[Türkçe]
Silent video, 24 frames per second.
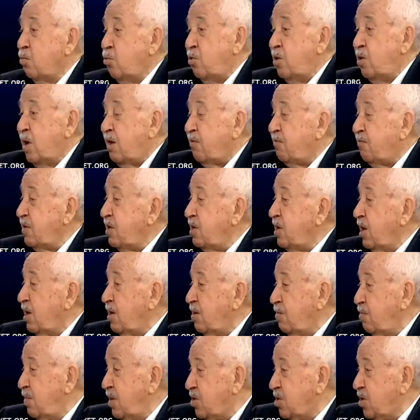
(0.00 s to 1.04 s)
Müller
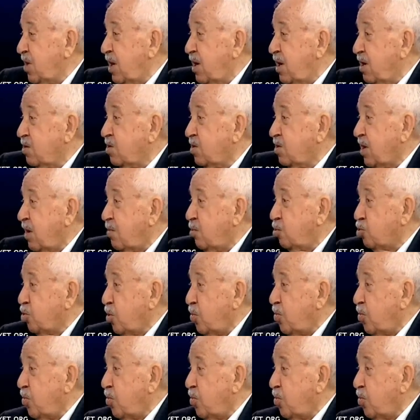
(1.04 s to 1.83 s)
Wiener'in mesela İstanbul